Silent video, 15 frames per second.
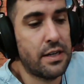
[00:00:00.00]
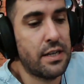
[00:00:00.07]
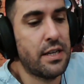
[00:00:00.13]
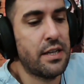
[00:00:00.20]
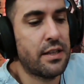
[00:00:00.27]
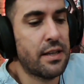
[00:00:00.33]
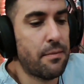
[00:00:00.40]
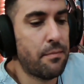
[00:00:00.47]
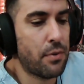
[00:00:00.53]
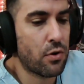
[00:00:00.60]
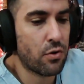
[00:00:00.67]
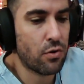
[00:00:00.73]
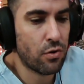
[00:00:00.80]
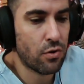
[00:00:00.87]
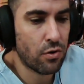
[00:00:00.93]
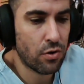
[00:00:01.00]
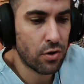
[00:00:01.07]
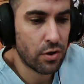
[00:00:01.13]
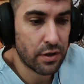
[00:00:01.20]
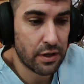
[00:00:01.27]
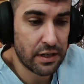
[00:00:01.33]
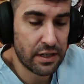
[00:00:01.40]
Ni
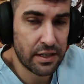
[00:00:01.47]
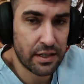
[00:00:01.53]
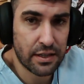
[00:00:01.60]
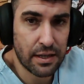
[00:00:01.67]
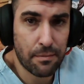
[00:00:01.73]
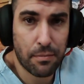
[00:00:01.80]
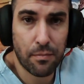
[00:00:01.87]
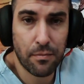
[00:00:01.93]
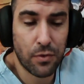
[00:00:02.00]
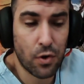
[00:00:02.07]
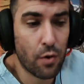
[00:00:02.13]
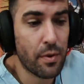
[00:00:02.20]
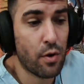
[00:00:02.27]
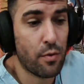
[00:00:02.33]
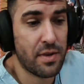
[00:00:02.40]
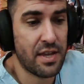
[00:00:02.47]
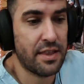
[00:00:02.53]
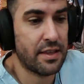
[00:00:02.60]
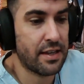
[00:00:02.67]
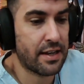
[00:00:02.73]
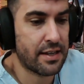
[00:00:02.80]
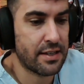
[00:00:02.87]
tampoco, ni no veo bien
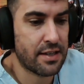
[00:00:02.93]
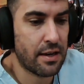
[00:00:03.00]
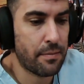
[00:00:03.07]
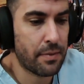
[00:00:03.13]
de que se le